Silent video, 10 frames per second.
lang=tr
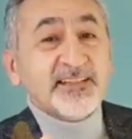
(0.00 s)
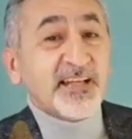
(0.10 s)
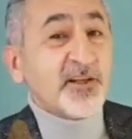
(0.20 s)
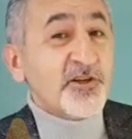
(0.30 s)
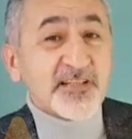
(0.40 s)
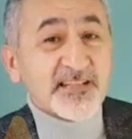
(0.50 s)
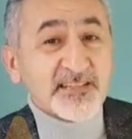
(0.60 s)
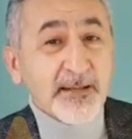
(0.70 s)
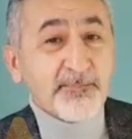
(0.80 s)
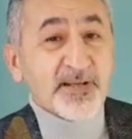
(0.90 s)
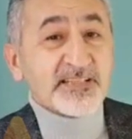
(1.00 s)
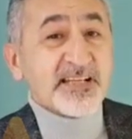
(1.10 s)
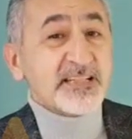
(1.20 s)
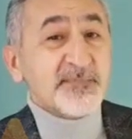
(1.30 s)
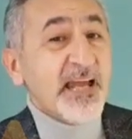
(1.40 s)
tetanoz aşısı yapmanız
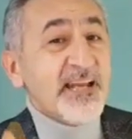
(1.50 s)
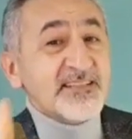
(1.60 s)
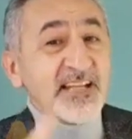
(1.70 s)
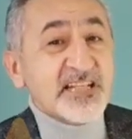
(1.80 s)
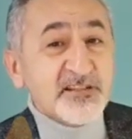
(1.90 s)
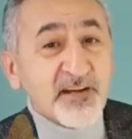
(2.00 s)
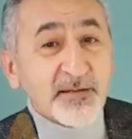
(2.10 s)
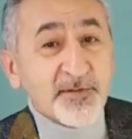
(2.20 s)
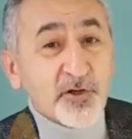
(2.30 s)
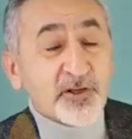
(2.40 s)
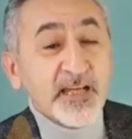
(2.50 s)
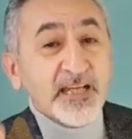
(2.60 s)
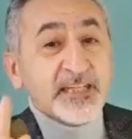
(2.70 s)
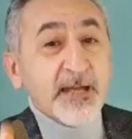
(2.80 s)
lazım. Elinizde aşı var mı? Yok.